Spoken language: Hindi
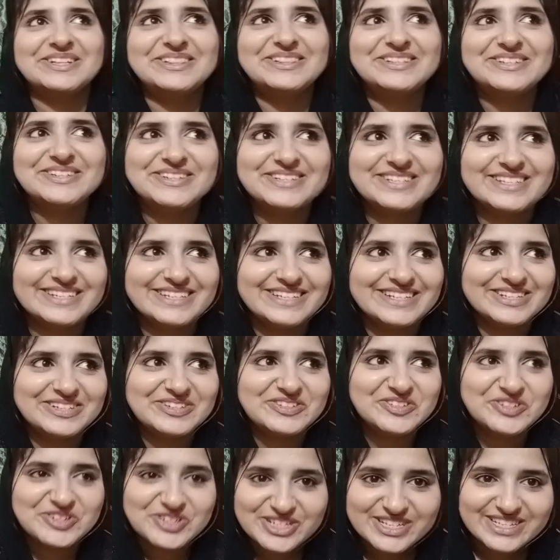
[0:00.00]
दूसरी
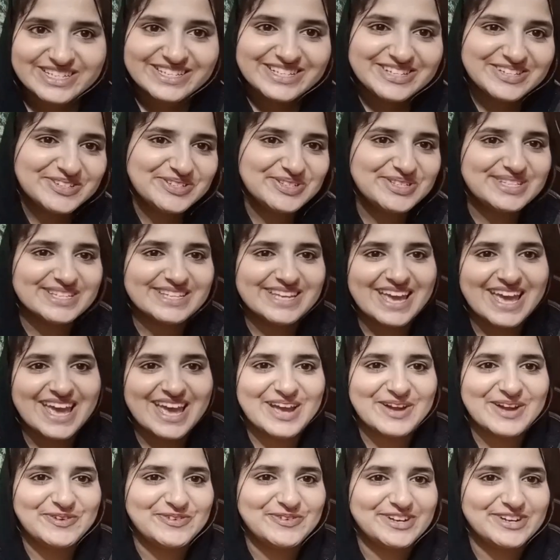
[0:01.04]
गुड न्यूज़ ये
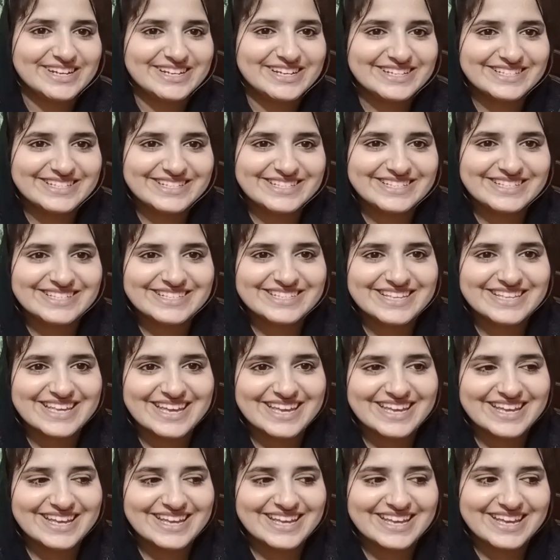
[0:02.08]
है फ्रेंड्स के
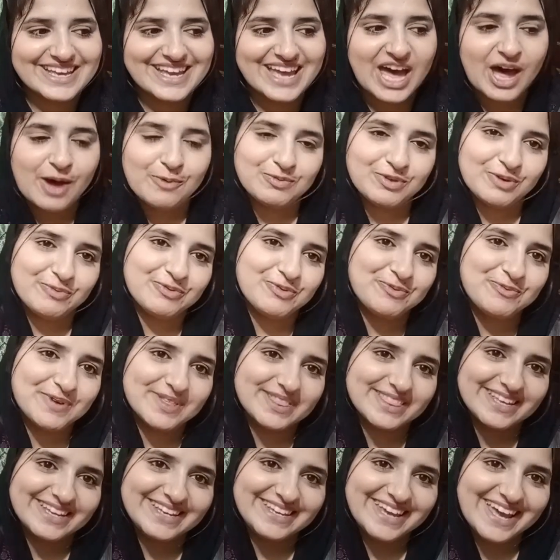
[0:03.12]
आप सबको
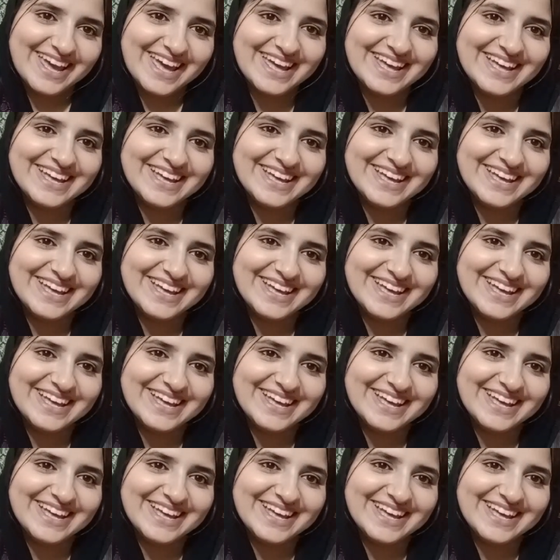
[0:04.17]
पता ही है